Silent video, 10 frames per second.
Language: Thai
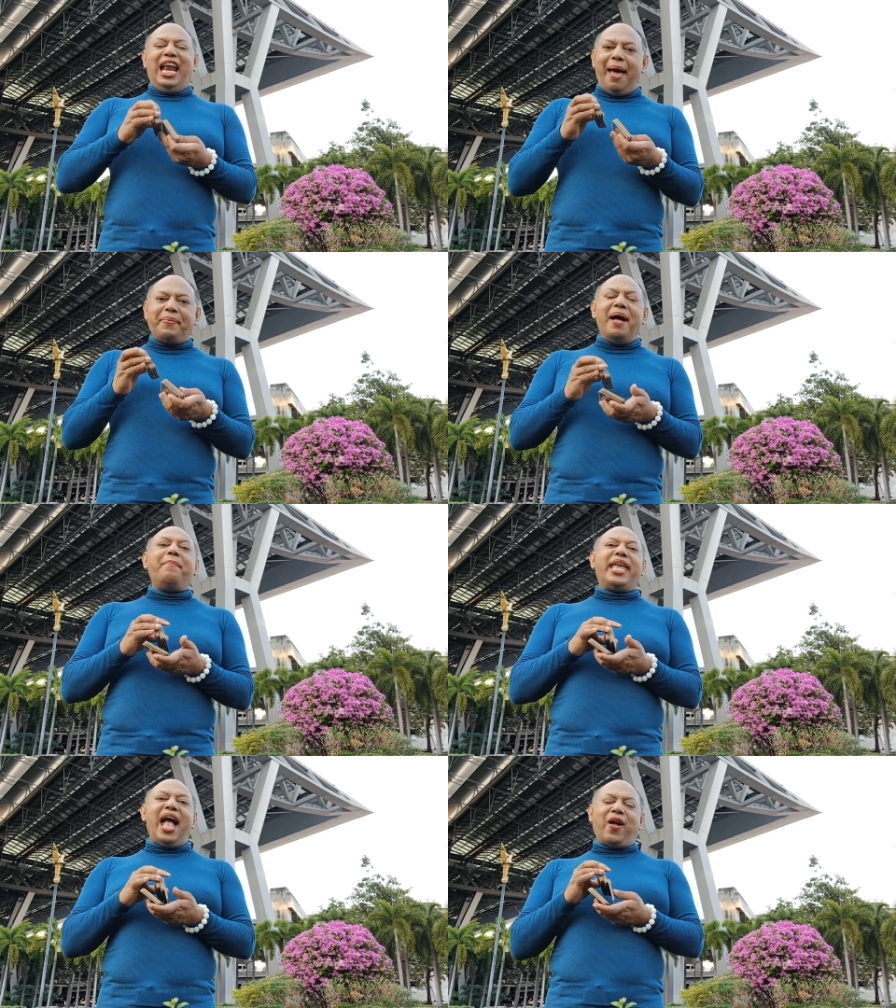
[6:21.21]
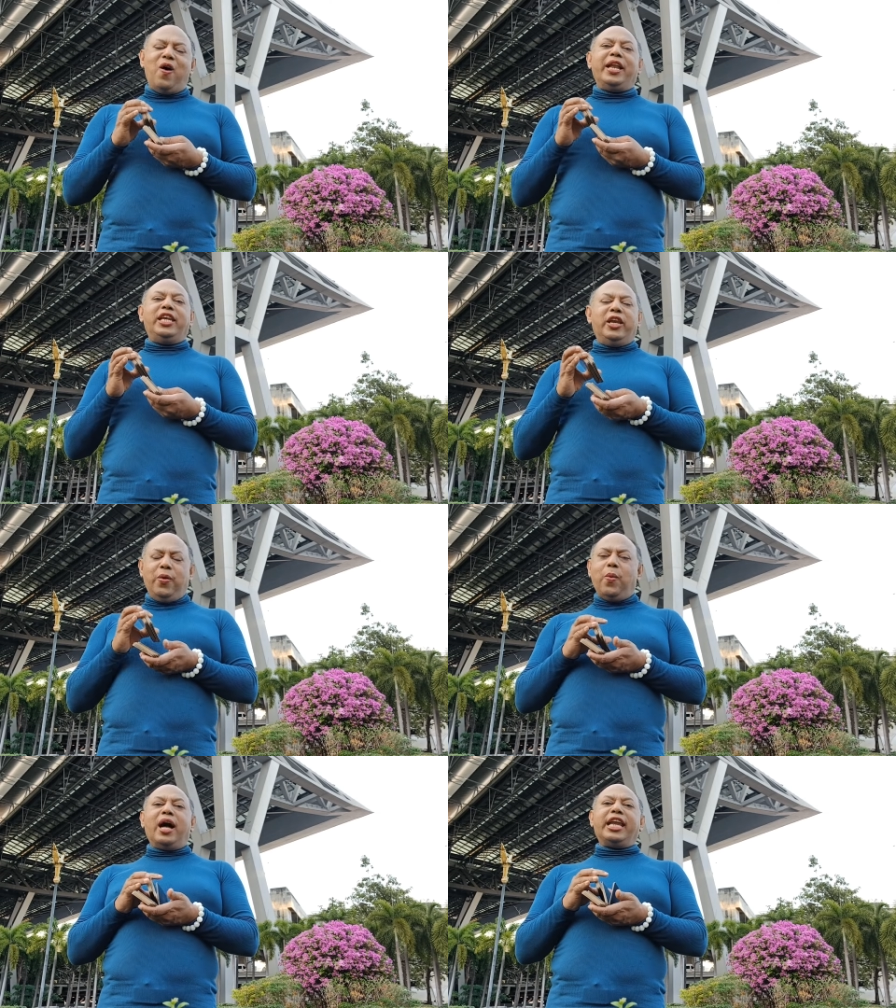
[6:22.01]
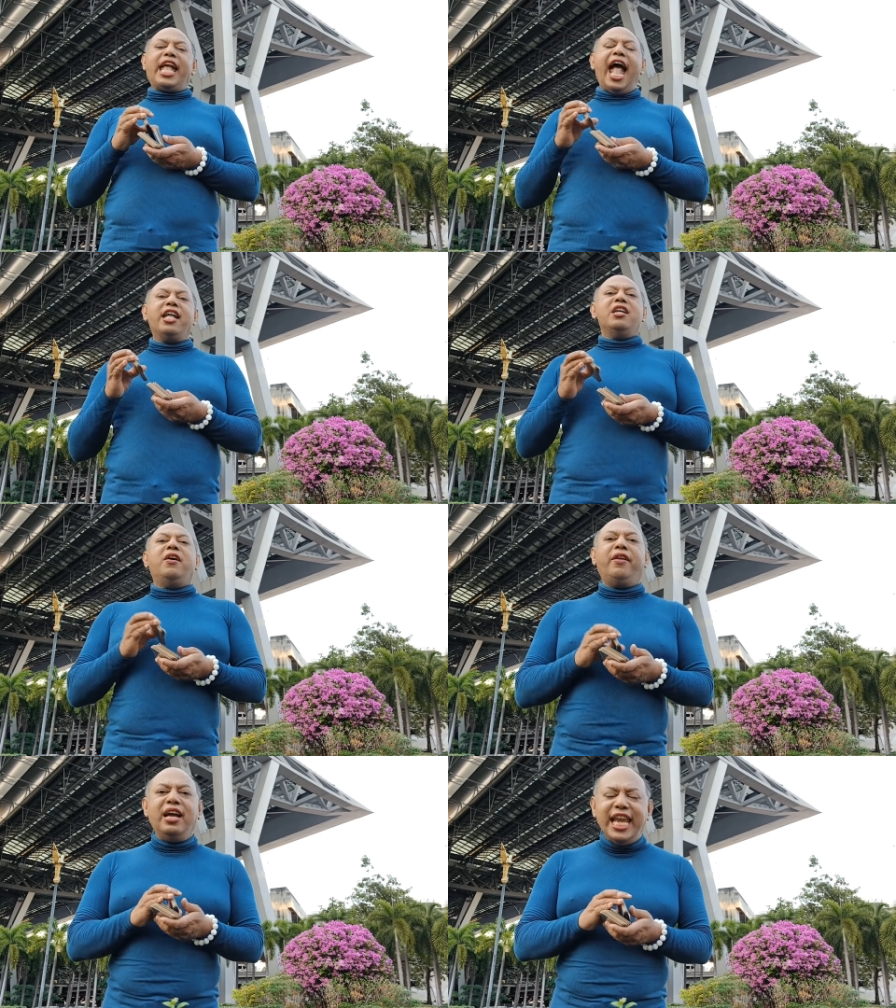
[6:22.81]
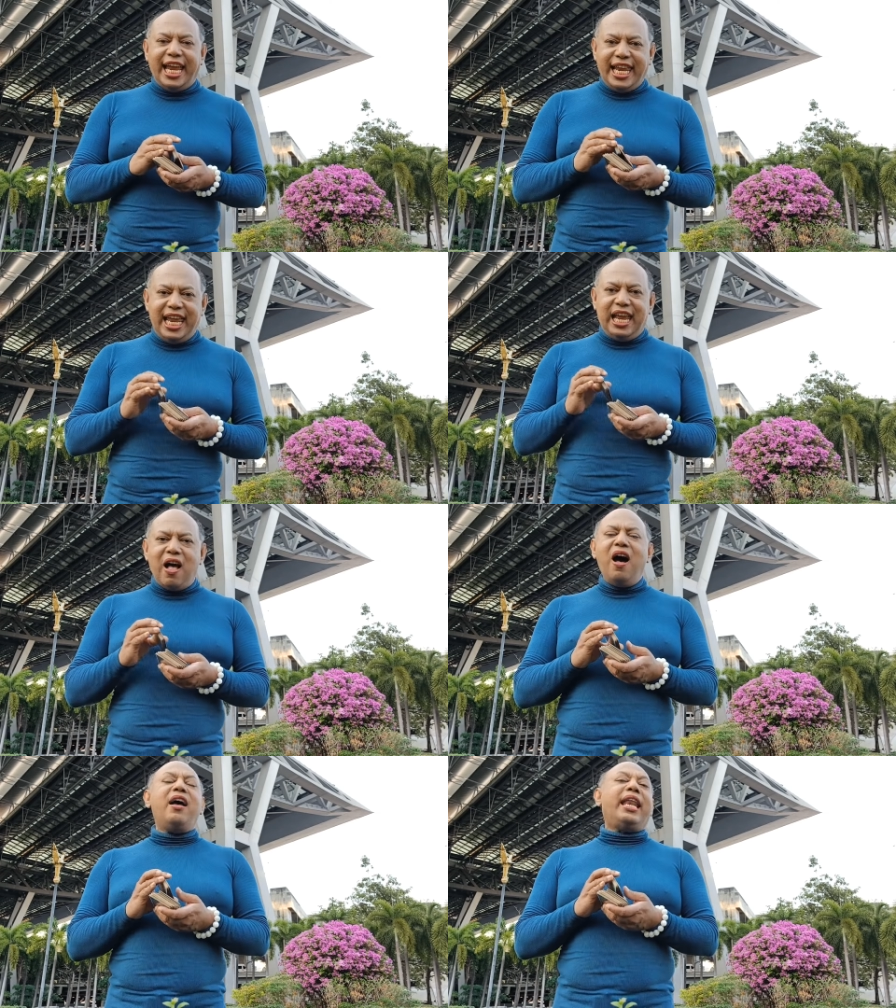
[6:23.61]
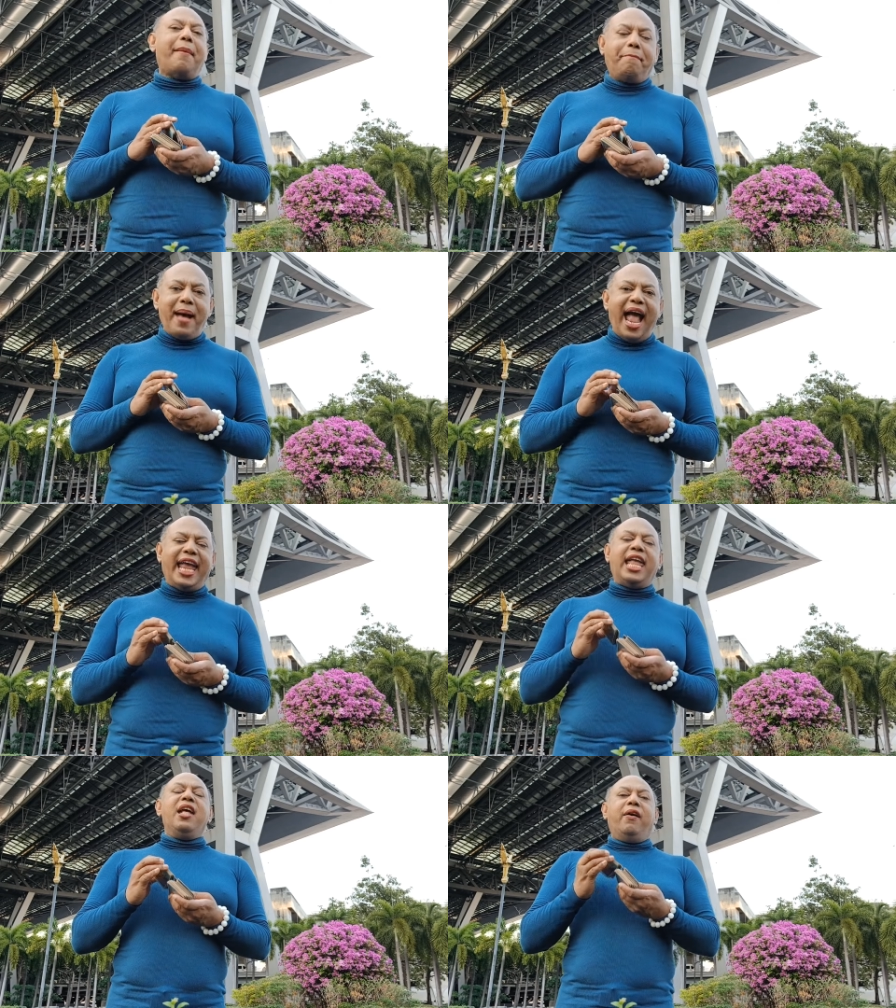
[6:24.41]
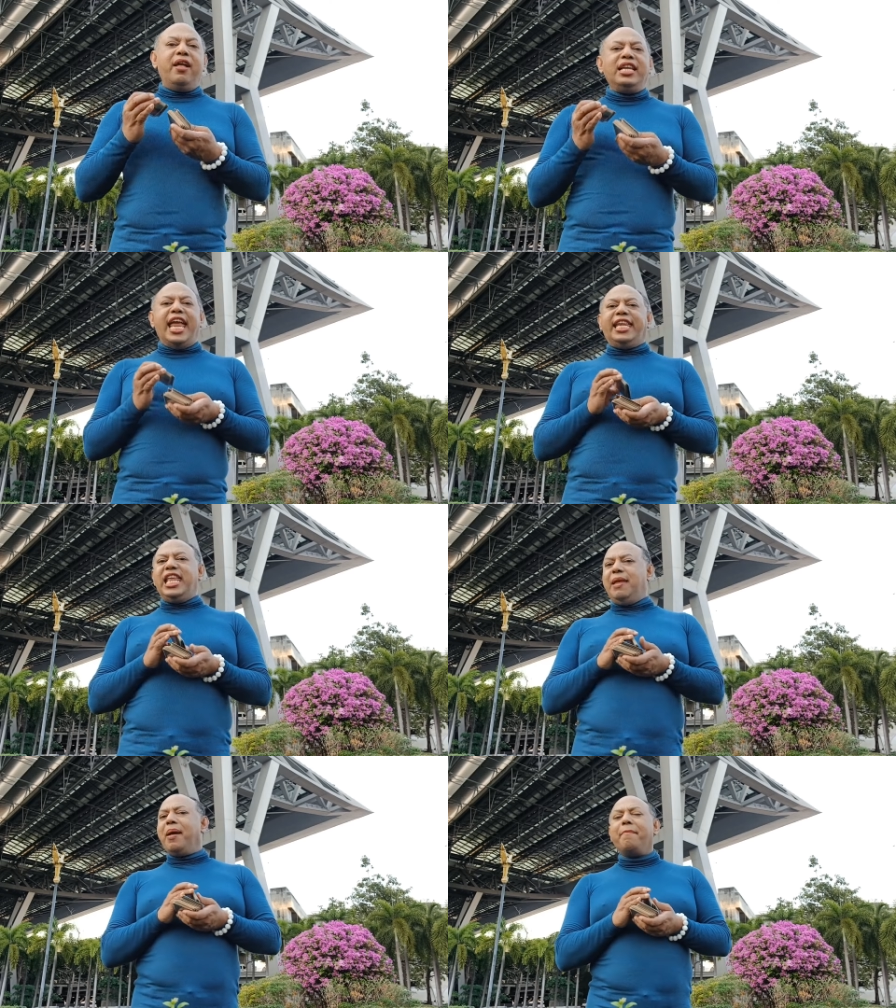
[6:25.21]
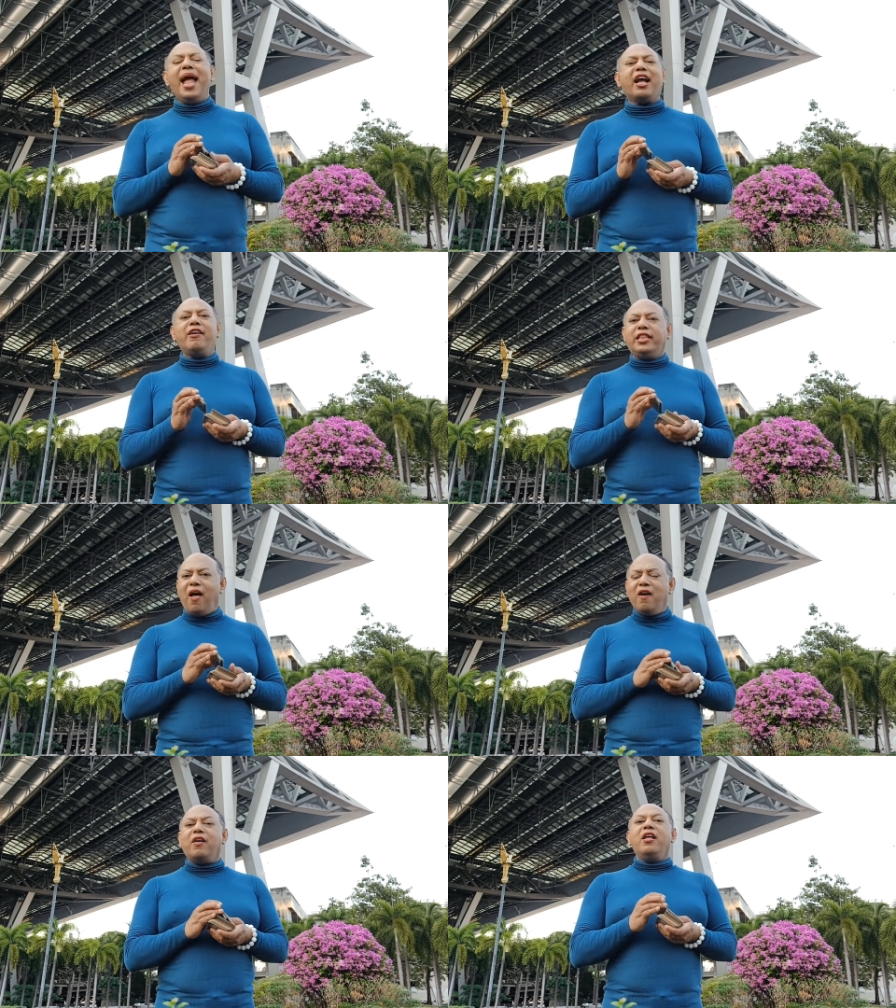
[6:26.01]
รับคำพยากรณ์ดวงนะคะ เรื่องไหนดีก็รับไป เรื่องไหนดีมาก ๆ ก็ต้อง